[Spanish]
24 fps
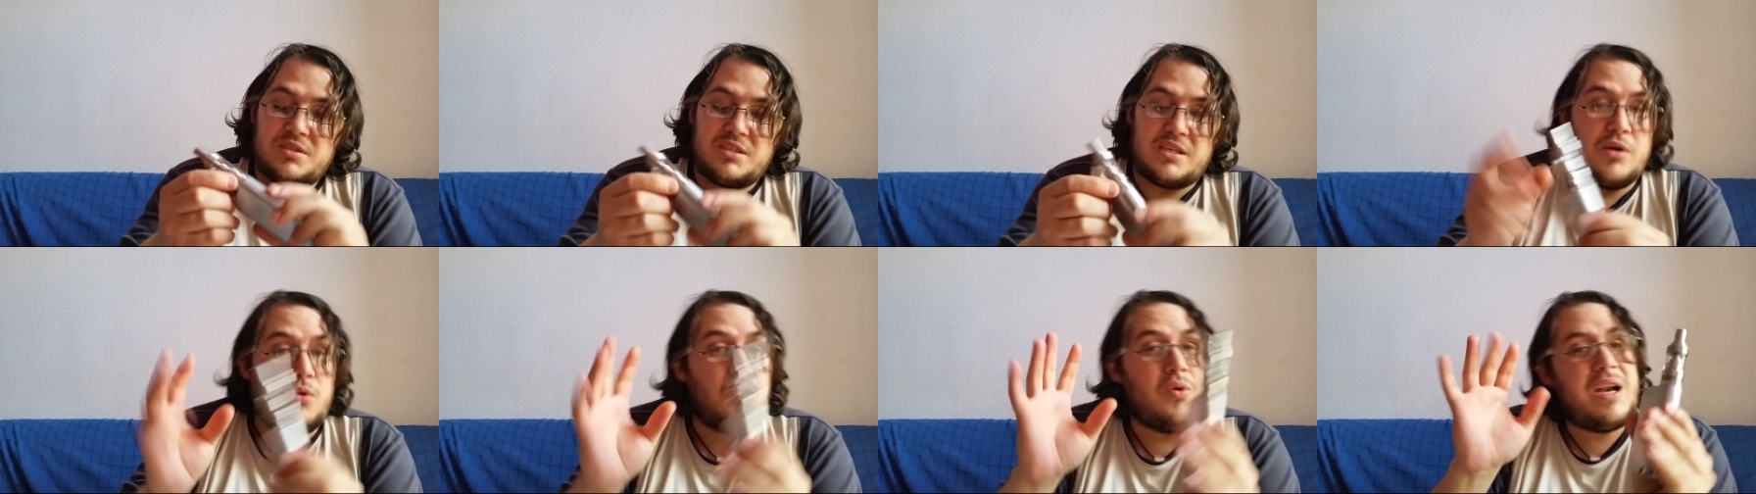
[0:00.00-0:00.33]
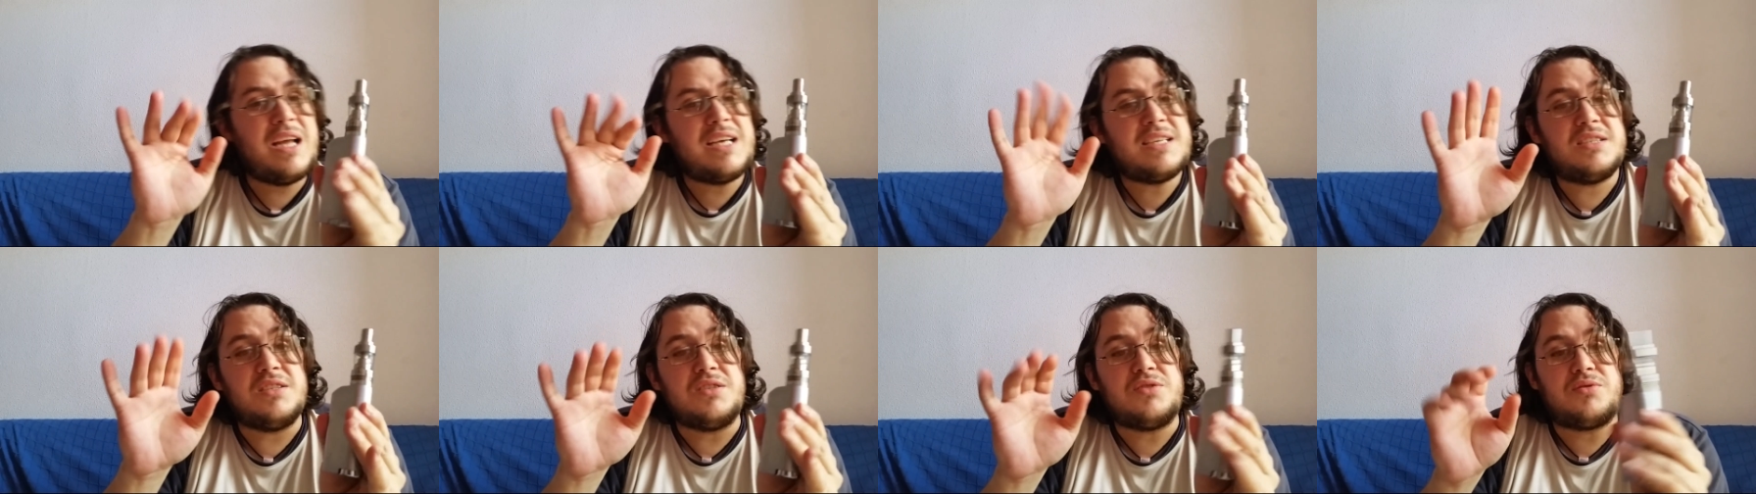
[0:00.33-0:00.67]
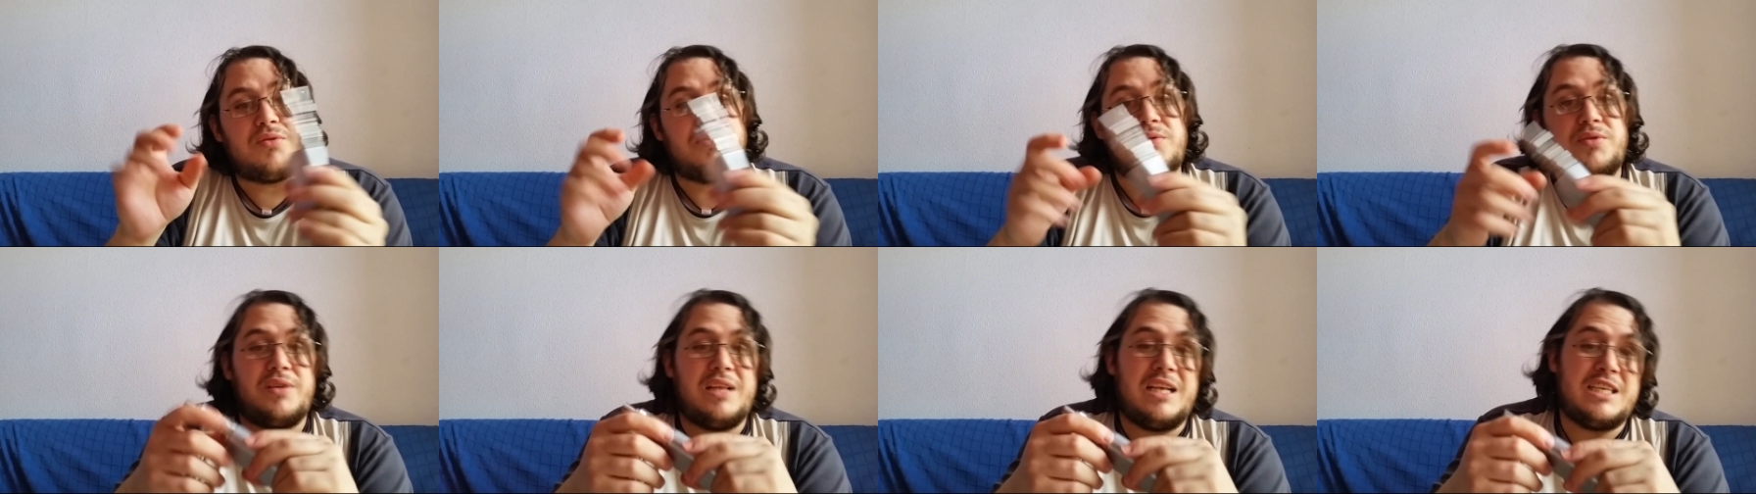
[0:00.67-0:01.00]
Según las,
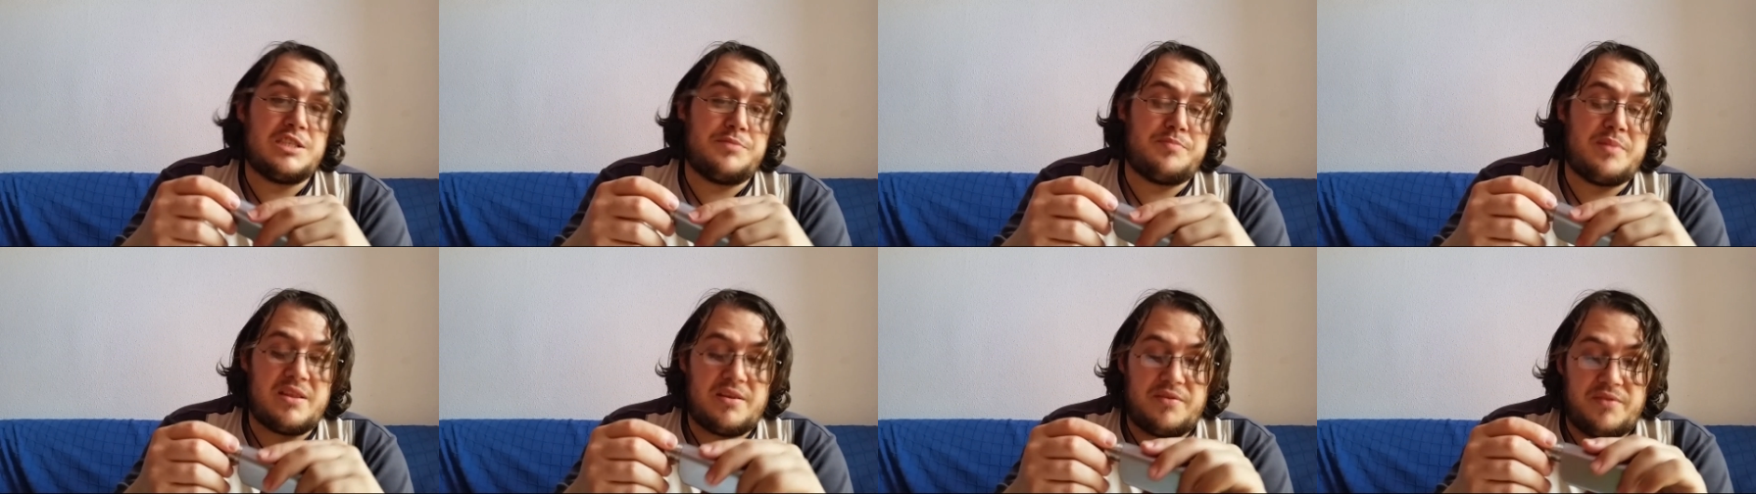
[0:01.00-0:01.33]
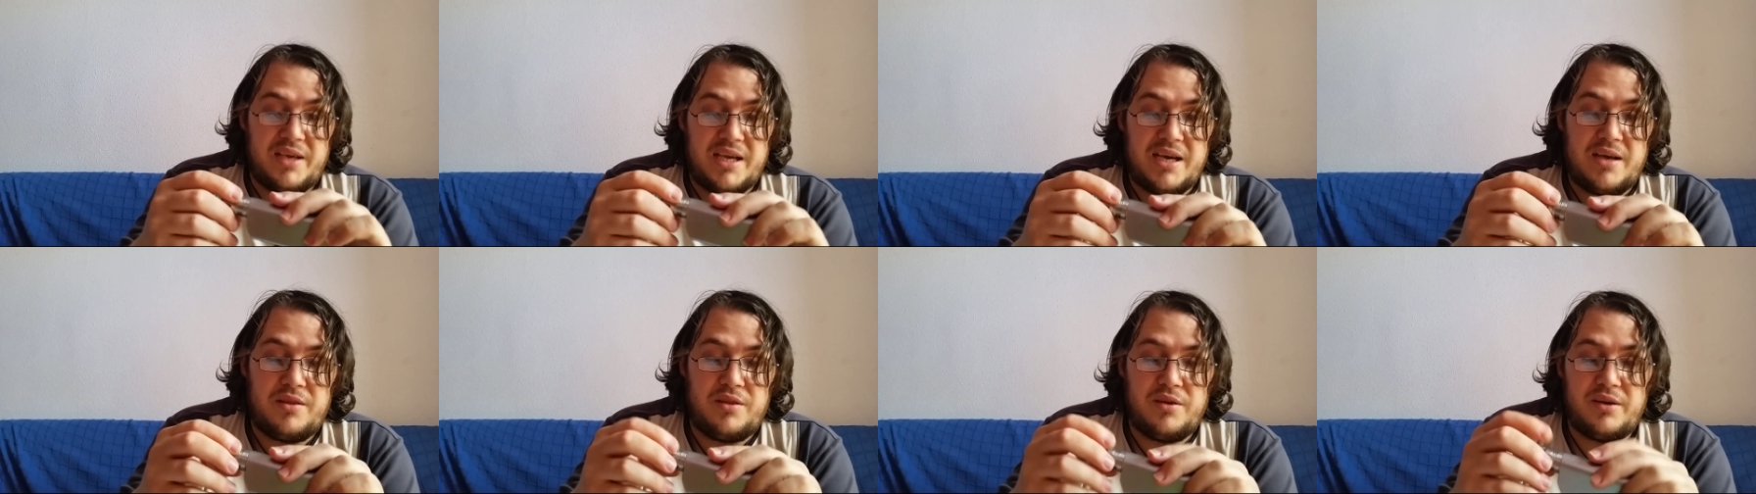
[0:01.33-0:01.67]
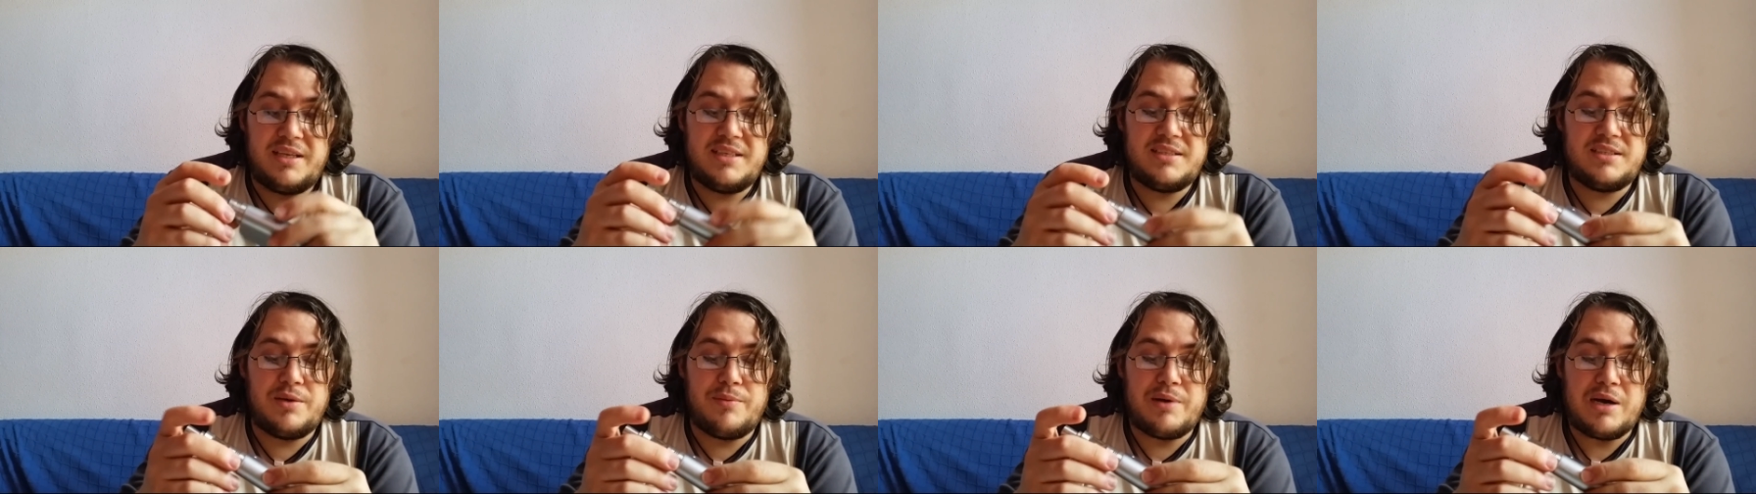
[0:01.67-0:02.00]

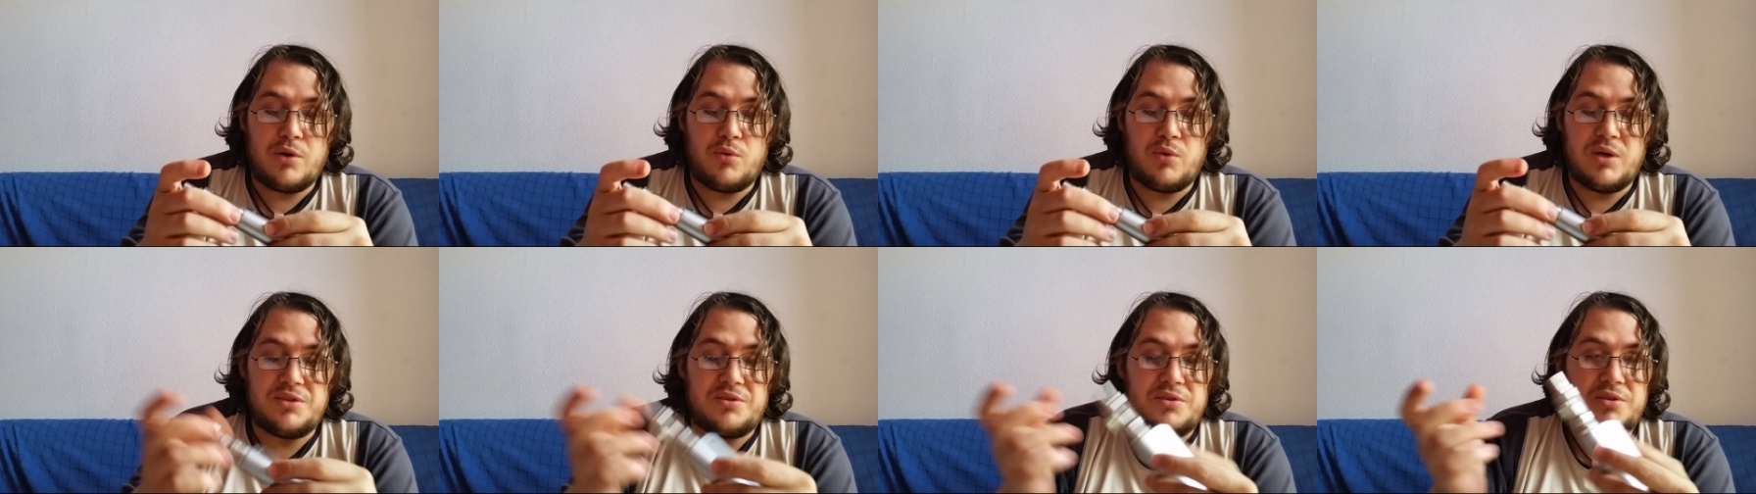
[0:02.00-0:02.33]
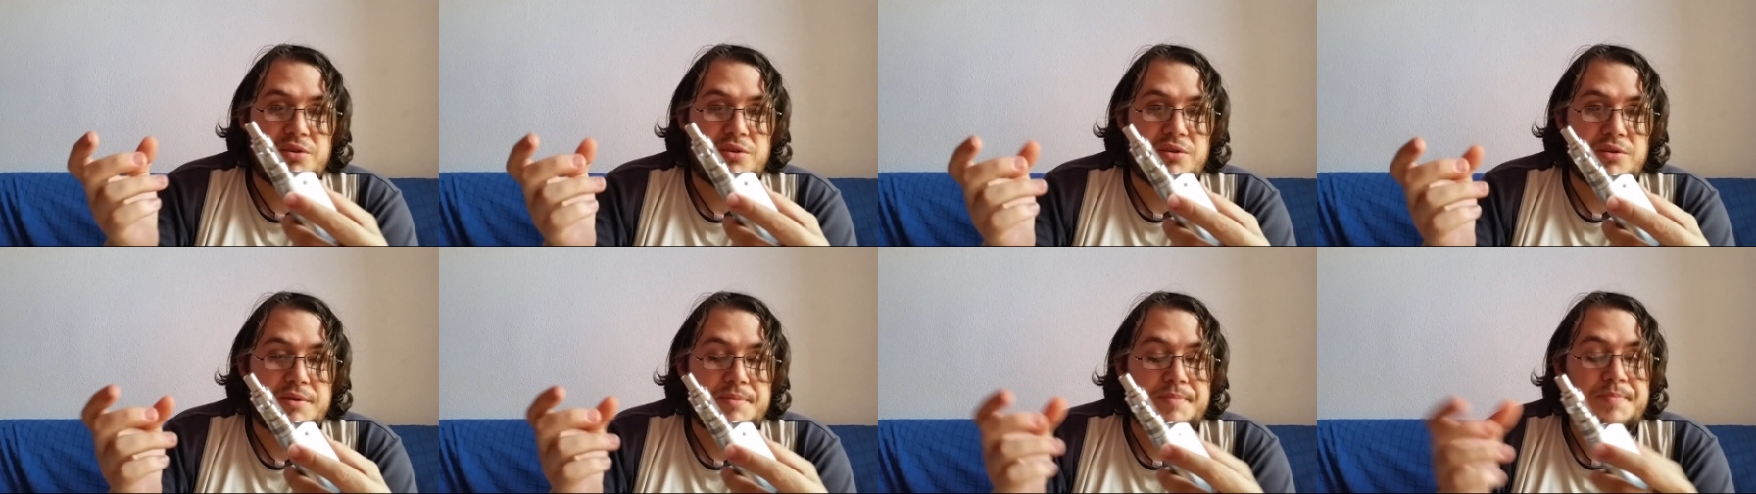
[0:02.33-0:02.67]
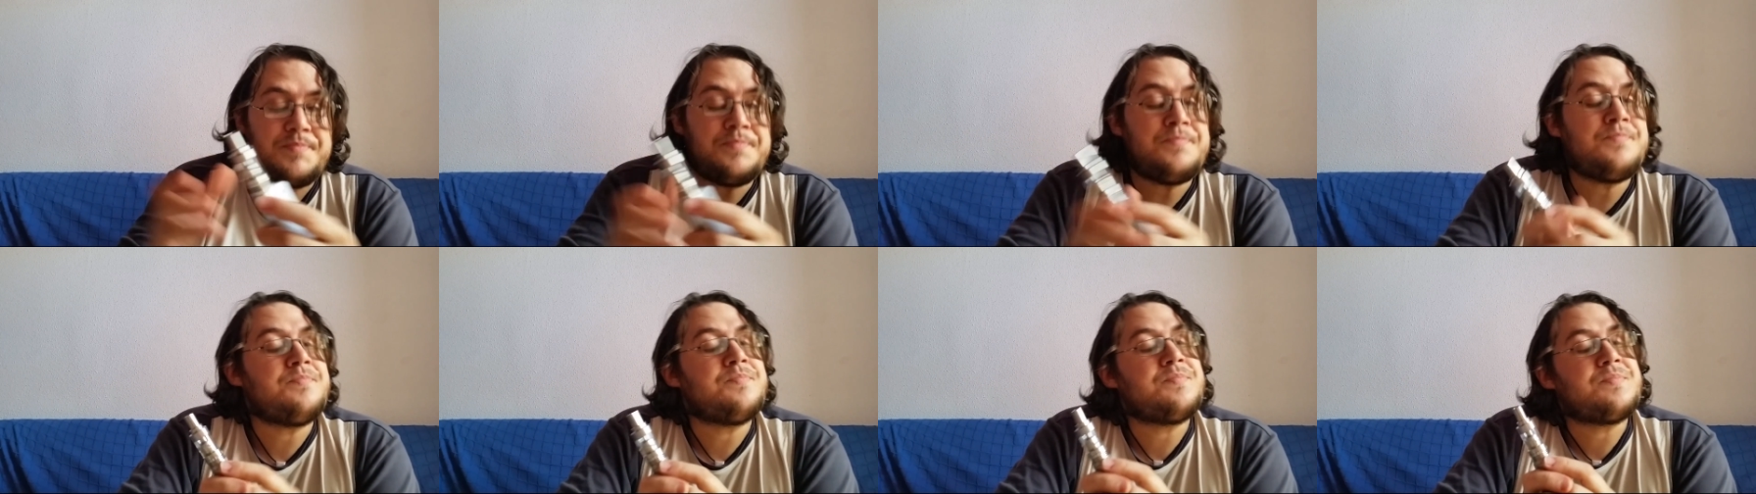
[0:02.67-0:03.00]
especificaciones, lleva
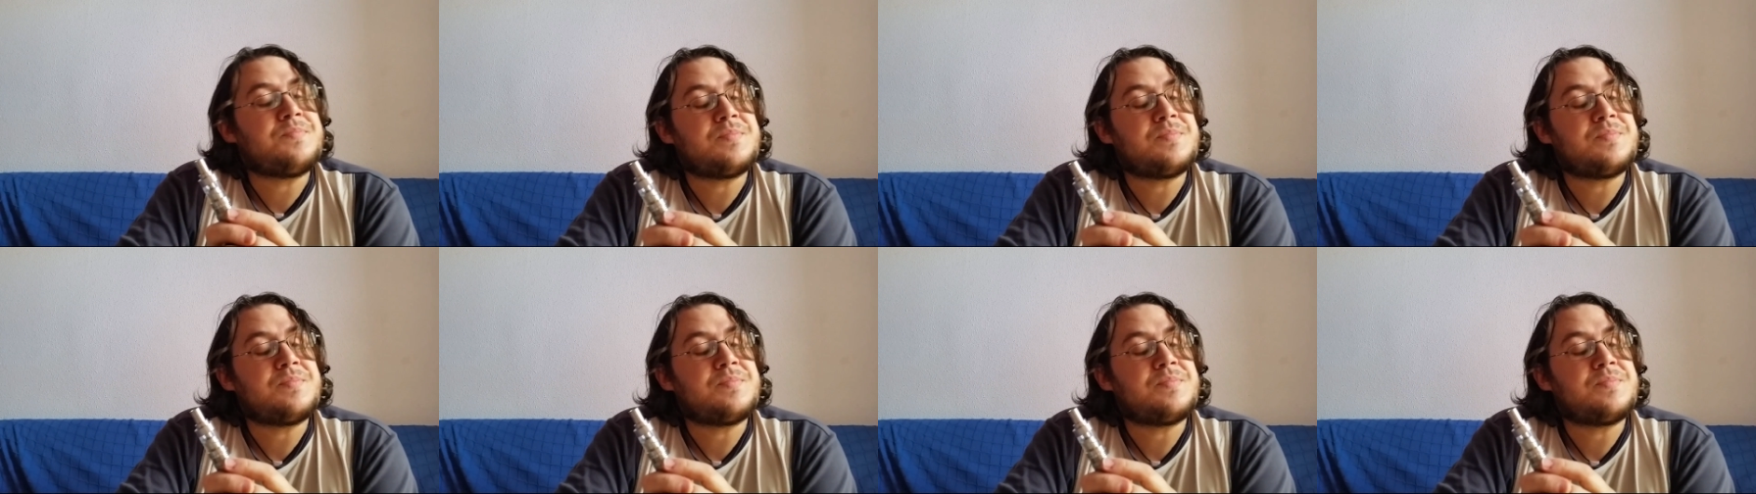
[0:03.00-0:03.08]
cuatro,